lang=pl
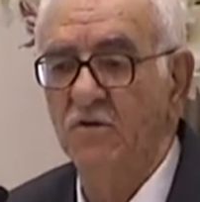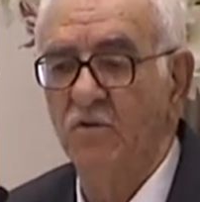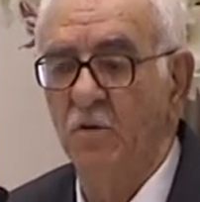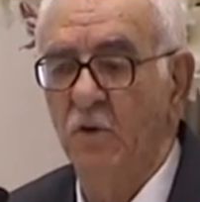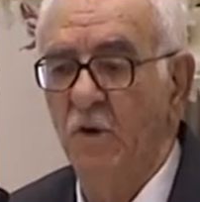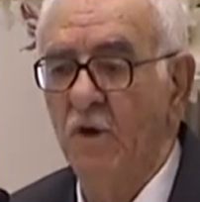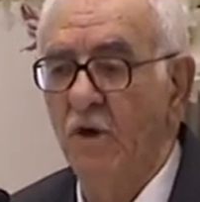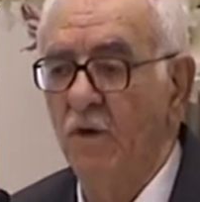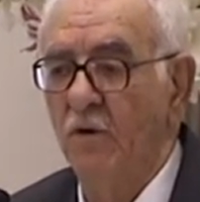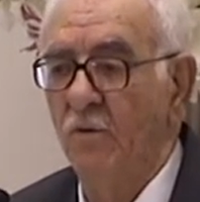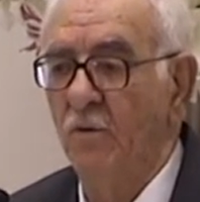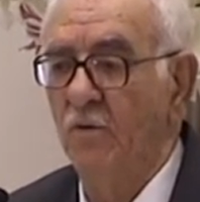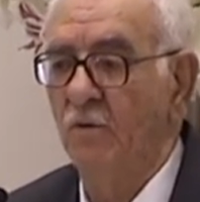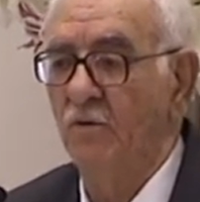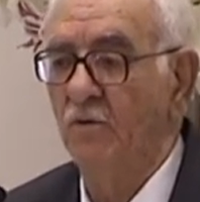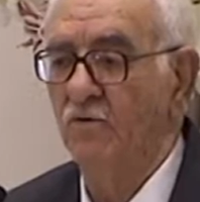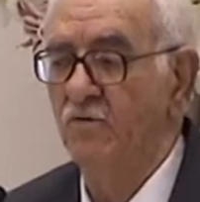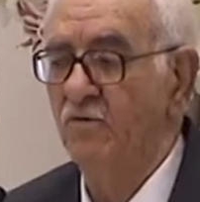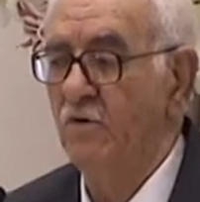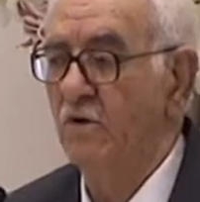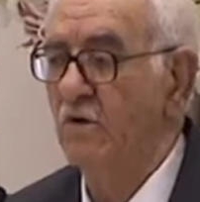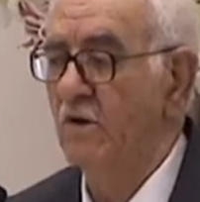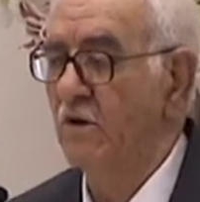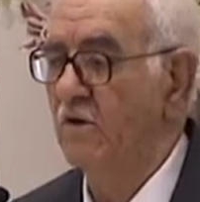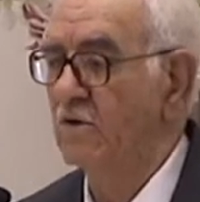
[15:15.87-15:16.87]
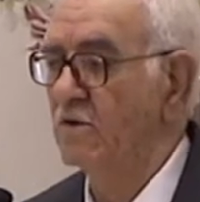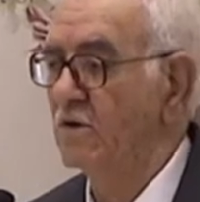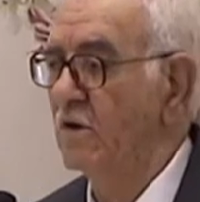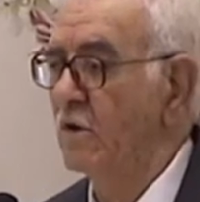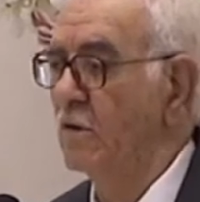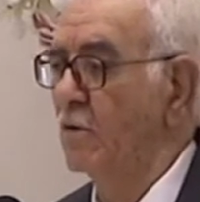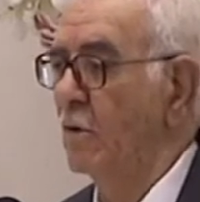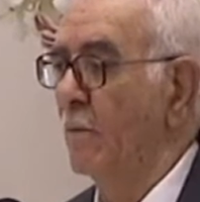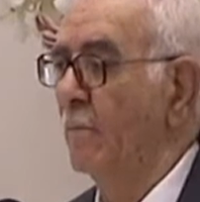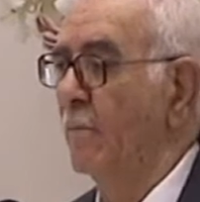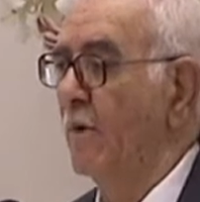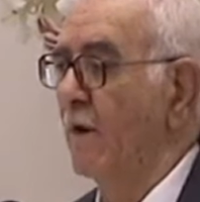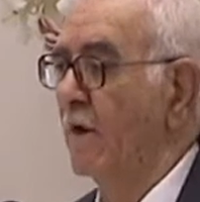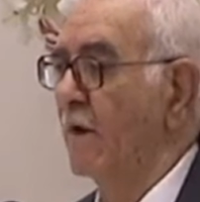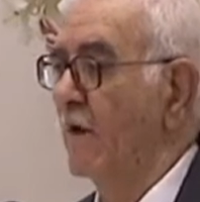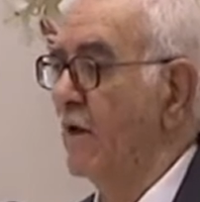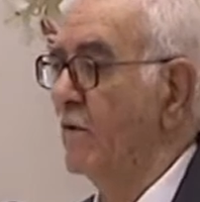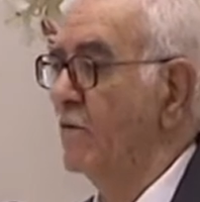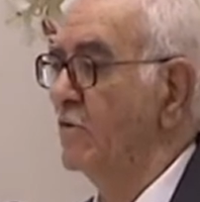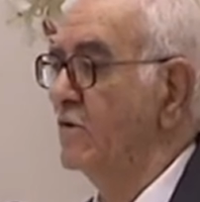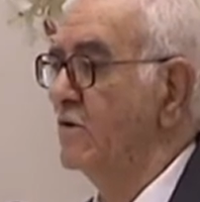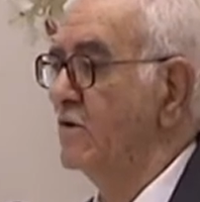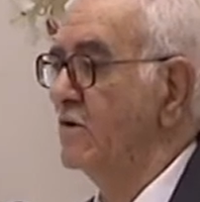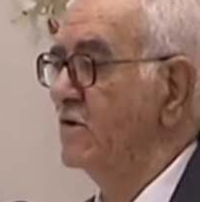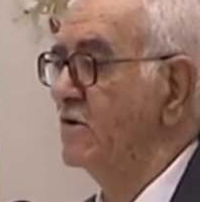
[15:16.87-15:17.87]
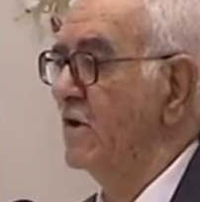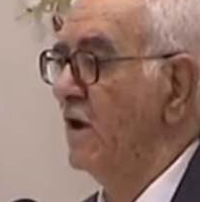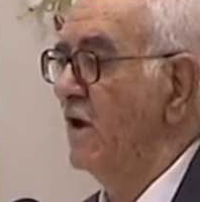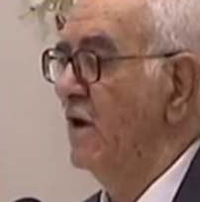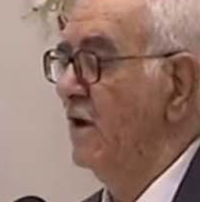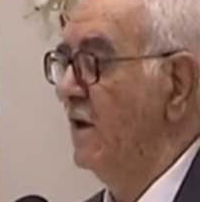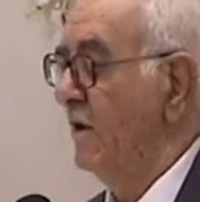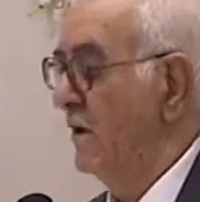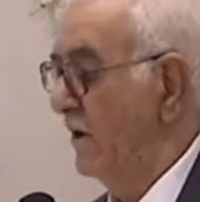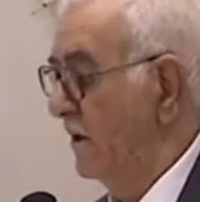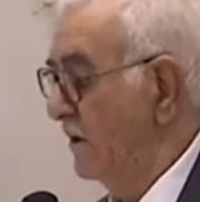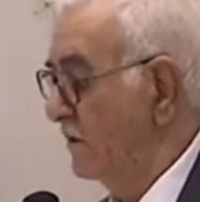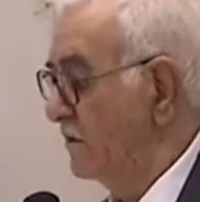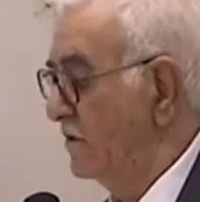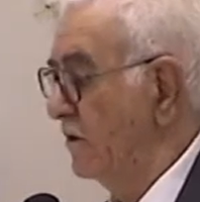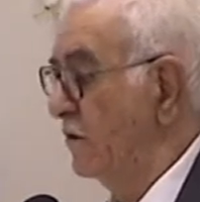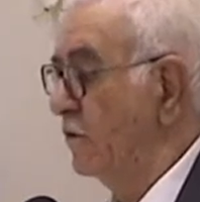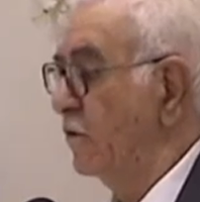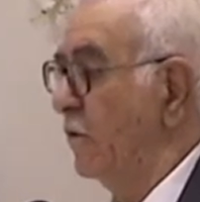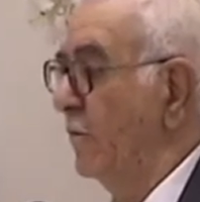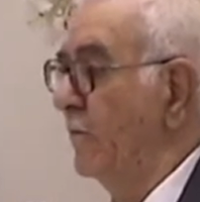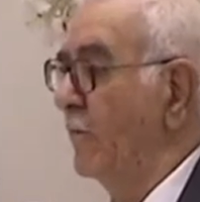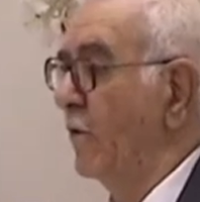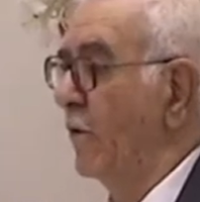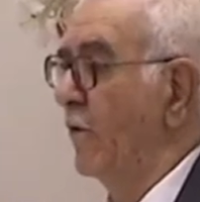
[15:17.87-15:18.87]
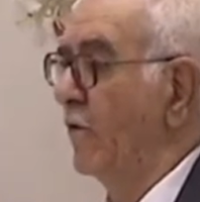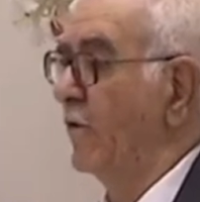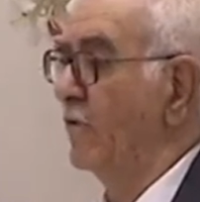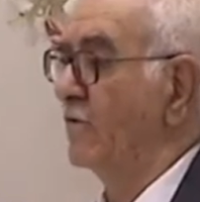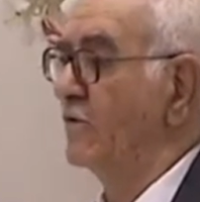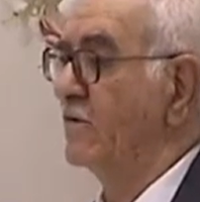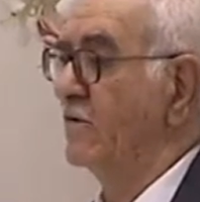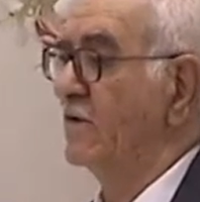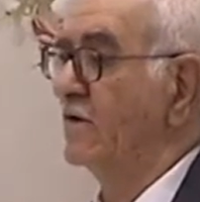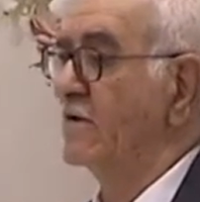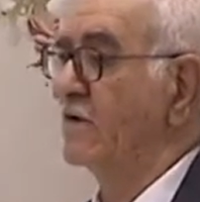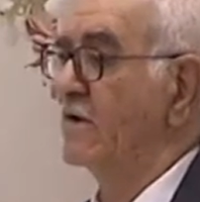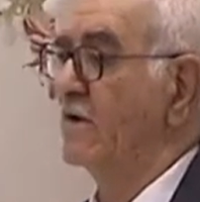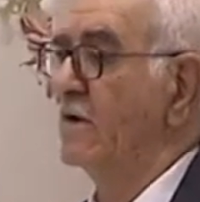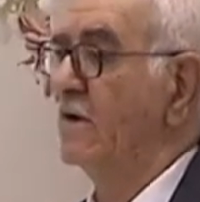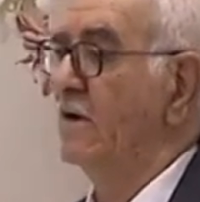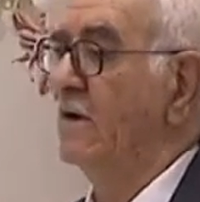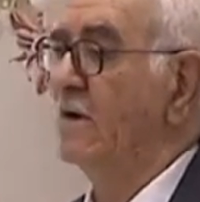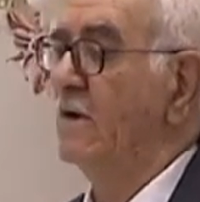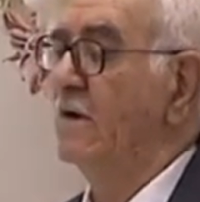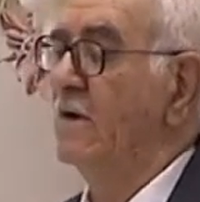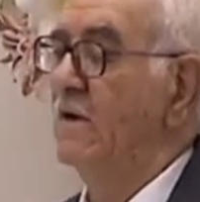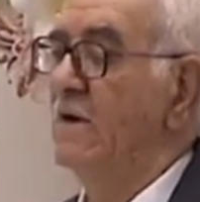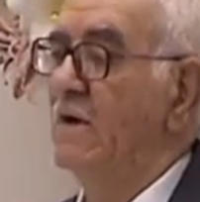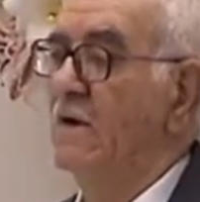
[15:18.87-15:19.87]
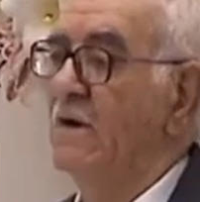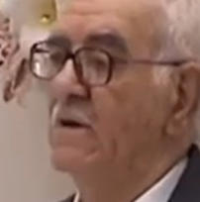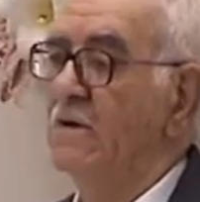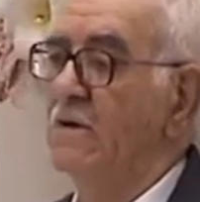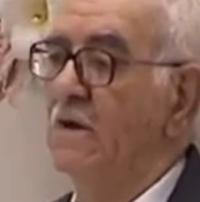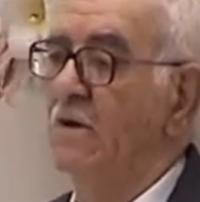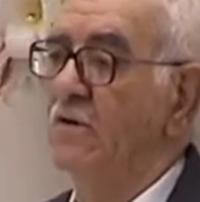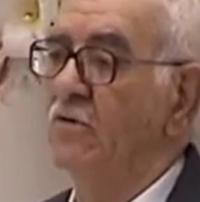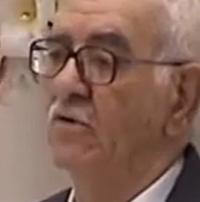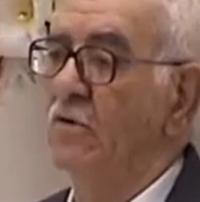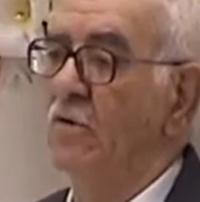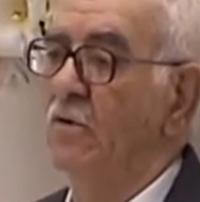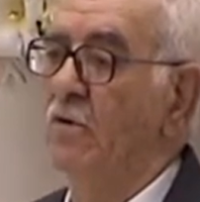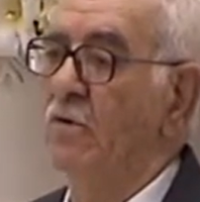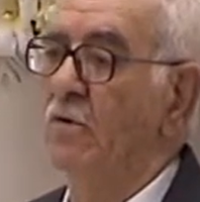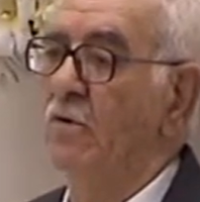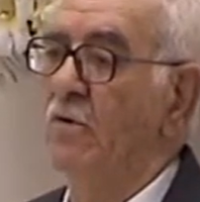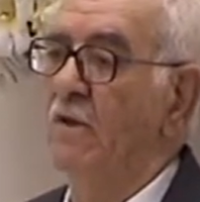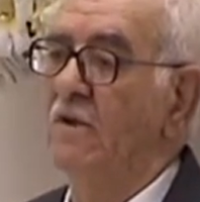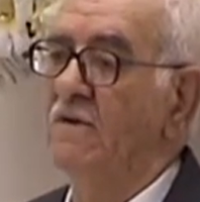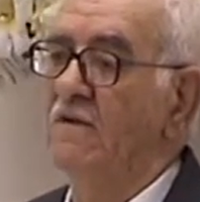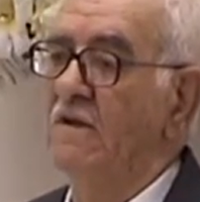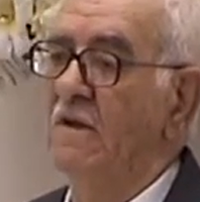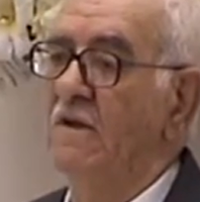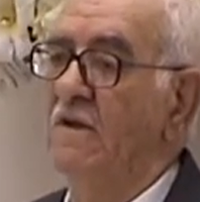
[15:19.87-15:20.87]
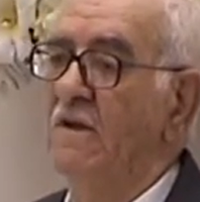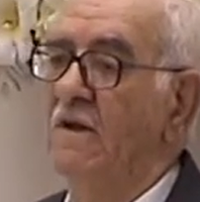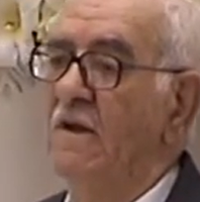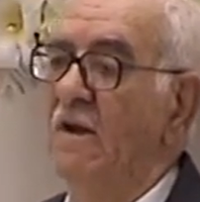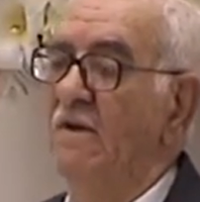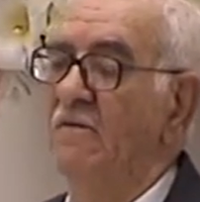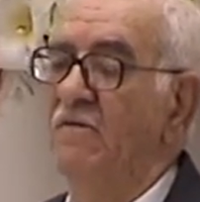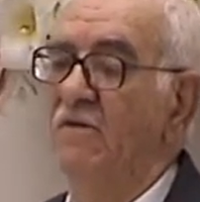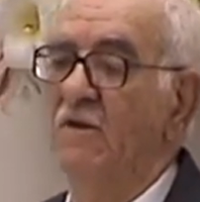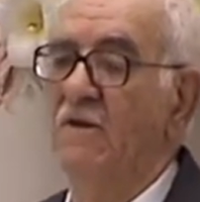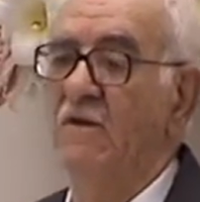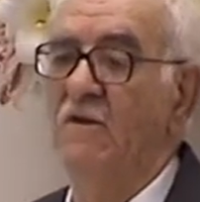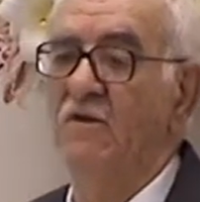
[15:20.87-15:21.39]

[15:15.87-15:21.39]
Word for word: Ty jesteś winny, ty jesteś tym, który go wydałeś.